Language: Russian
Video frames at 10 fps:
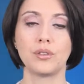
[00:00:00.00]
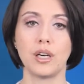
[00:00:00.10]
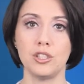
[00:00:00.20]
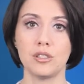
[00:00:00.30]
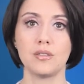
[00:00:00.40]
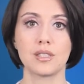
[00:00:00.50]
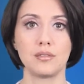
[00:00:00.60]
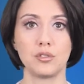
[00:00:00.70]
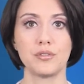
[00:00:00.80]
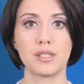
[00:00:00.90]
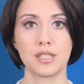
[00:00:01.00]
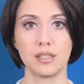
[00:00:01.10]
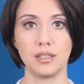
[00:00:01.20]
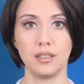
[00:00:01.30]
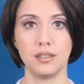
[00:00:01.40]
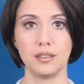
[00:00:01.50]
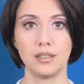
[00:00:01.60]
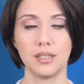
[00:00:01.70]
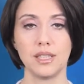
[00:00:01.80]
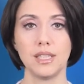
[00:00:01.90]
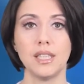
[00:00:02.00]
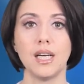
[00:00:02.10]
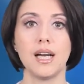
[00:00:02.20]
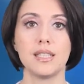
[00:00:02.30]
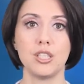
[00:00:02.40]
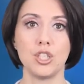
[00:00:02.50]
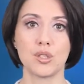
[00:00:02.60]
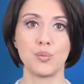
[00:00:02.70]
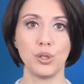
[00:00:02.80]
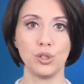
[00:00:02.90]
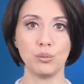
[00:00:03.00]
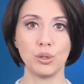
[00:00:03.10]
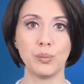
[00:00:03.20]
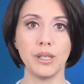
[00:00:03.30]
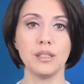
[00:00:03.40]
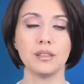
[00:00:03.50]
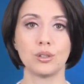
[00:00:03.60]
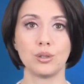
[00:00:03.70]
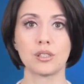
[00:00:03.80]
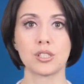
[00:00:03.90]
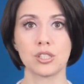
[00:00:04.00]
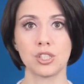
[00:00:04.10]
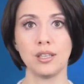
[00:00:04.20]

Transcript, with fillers: в качестве основного сценария. А сейчас перейдем к паре доллар США –